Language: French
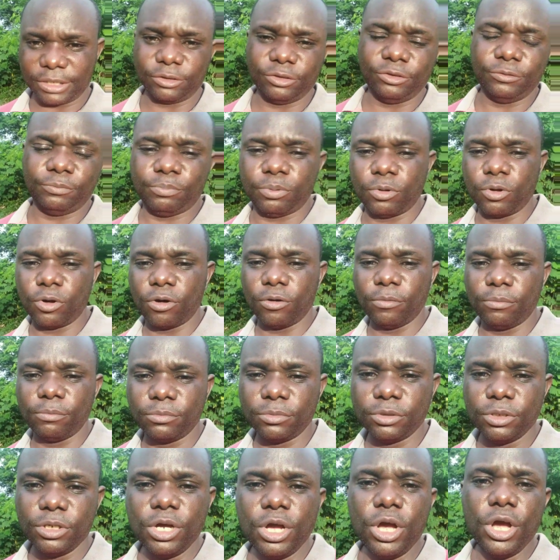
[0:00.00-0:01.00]
diplômes,
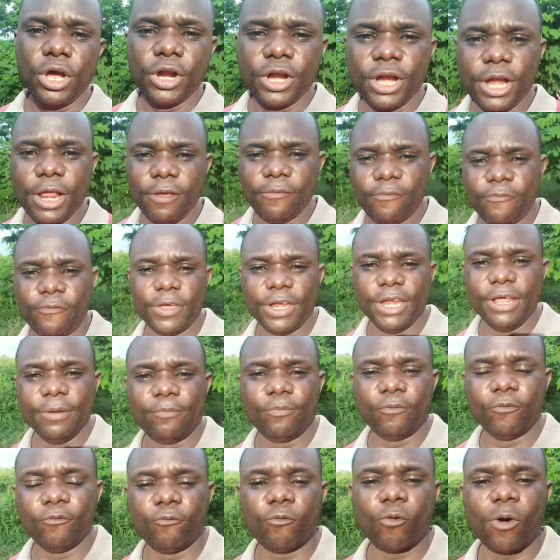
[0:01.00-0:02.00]
le fait de
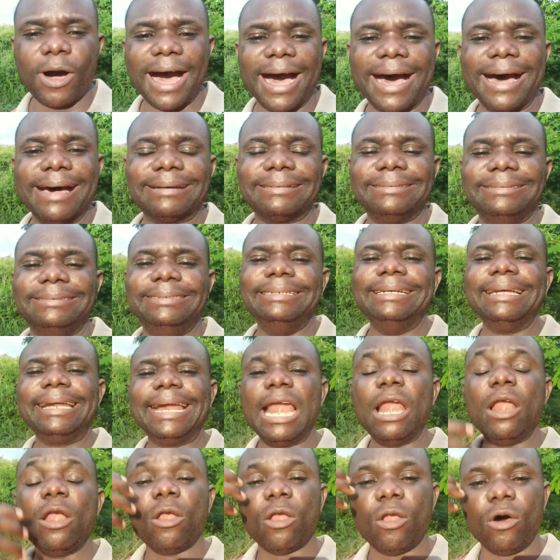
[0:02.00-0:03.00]
pouvoir durer
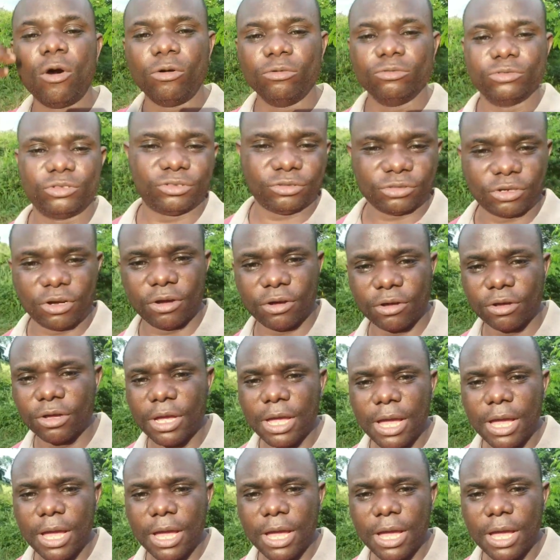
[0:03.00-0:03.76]
longtemps